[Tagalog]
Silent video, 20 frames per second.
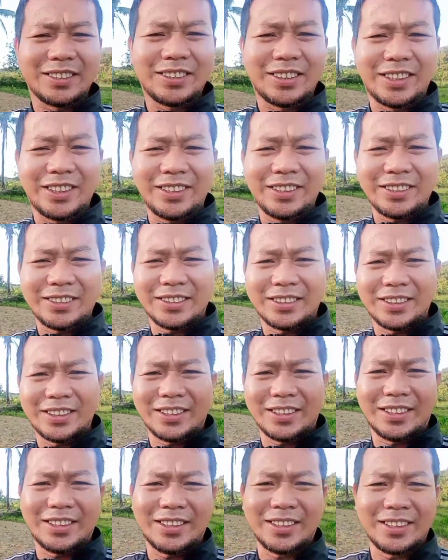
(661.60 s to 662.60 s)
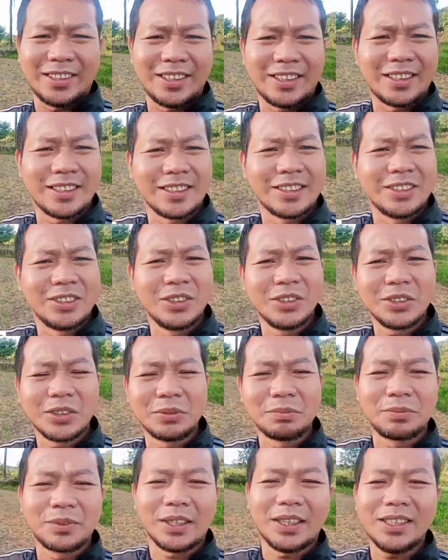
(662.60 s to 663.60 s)
and share sa aking
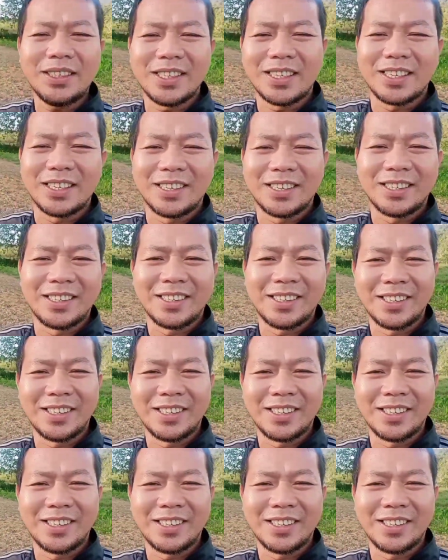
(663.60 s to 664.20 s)
youtube channel